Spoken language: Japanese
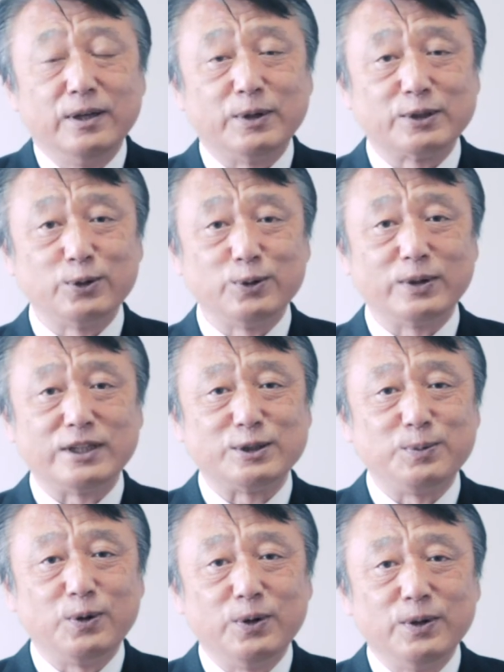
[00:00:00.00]
まあ、そういう私
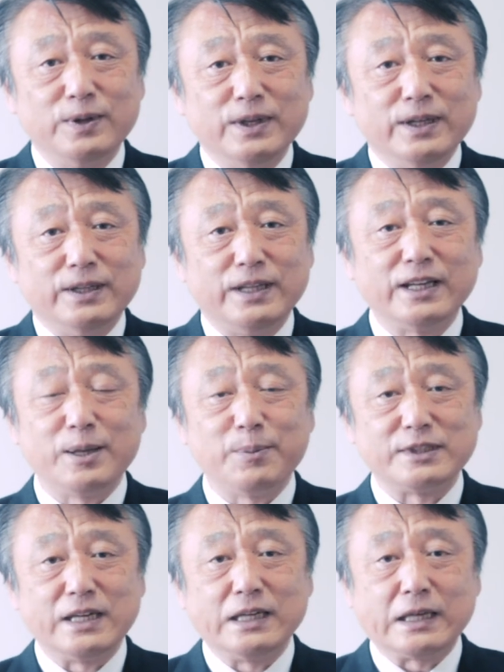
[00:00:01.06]
もできて
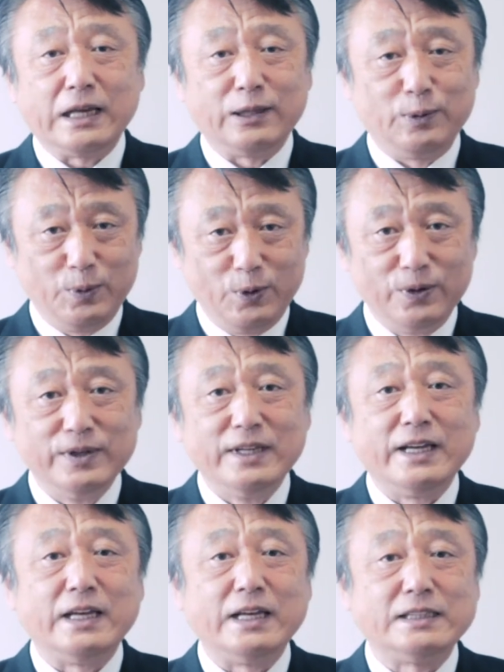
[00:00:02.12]
ませんけれども、
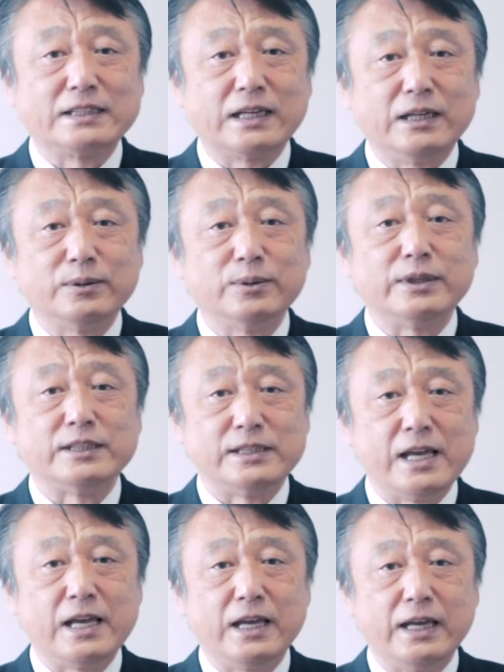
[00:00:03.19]
えー、しっかりとです
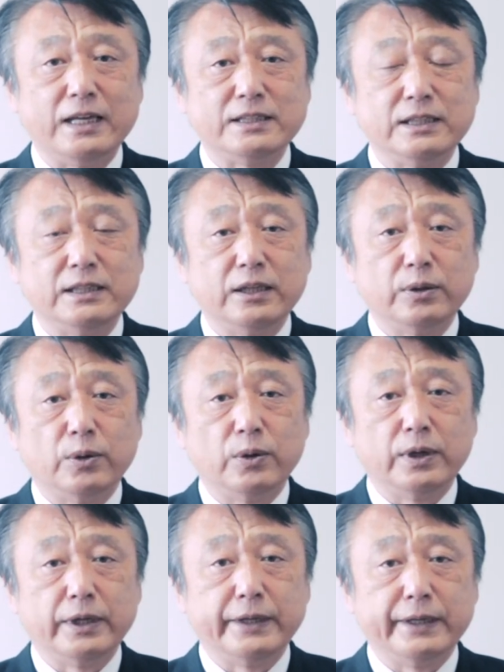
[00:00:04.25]
ね新年
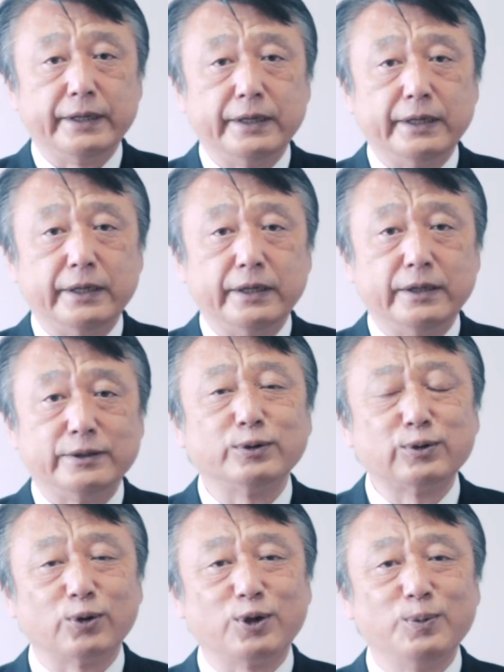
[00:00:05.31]
度、えずっ
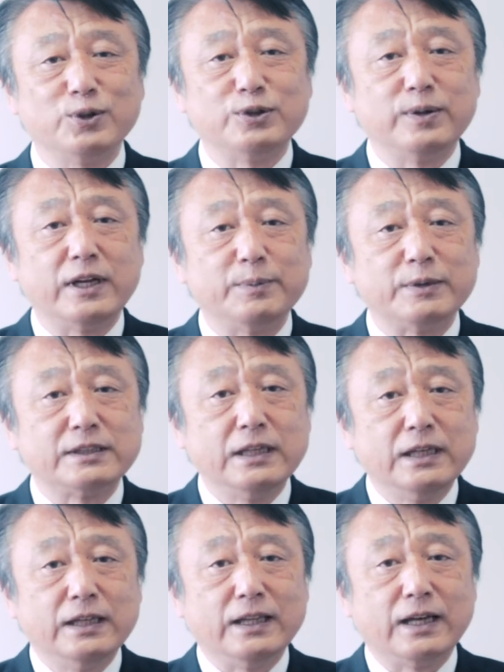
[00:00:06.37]
と気持ちはあります。
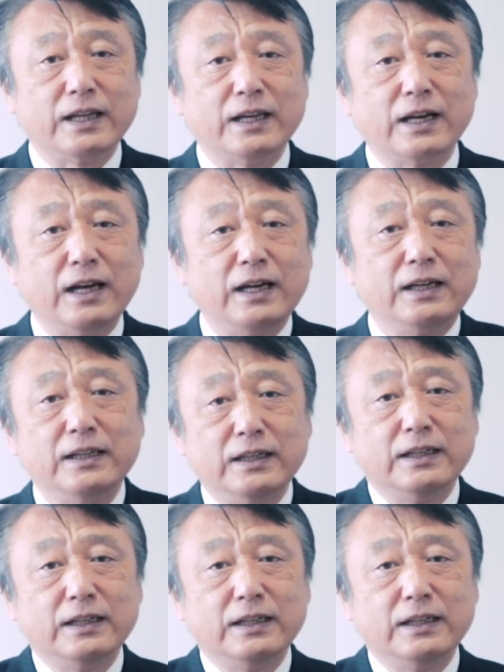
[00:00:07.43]
なかなか